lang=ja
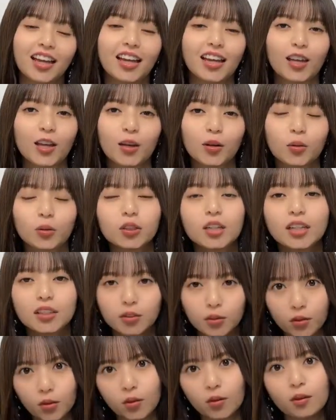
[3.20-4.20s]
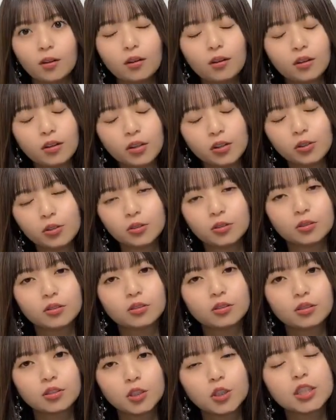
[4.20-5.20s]
えー、この後夜
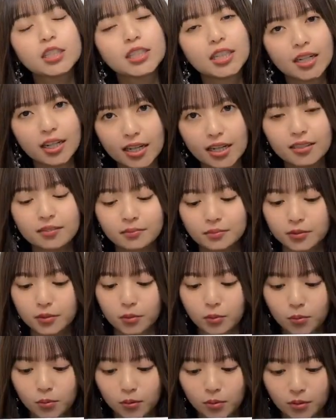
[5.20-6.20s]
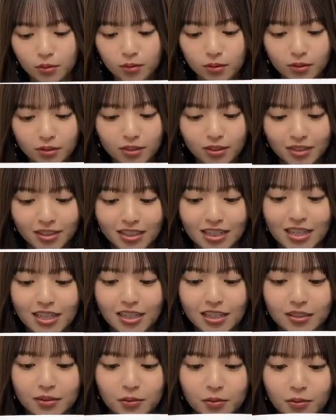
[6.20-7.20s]
9時からお
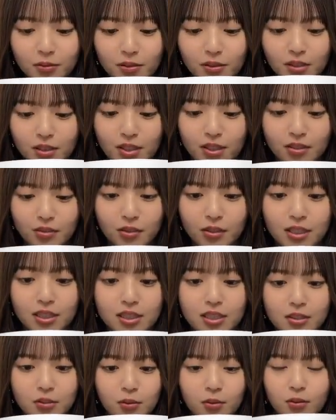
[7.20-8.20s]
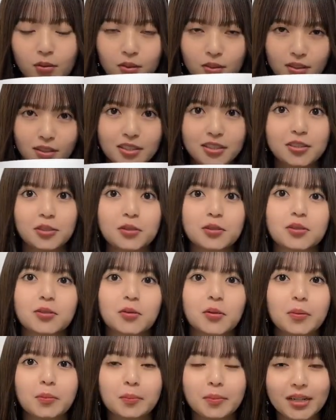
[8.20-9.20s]
あの私の卒
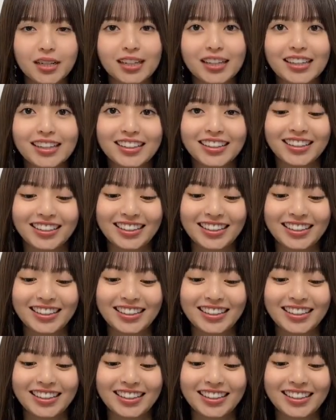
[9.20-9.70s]
婚前